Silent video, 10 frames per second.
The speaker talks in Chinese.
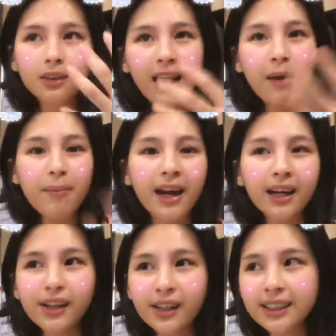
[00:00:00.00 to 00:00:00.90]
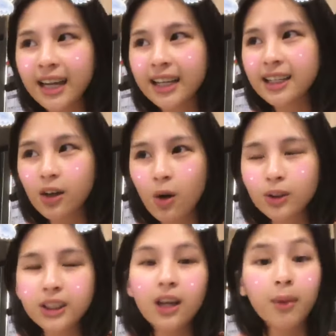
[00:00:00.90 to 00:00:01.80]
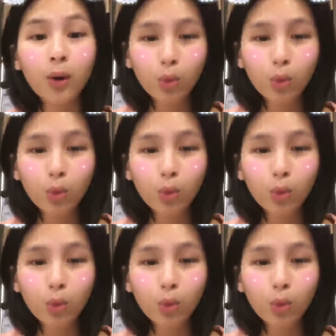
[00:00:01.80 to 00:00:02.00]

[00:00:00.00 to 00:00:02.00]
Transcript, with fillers: 两百个人在一个空间里面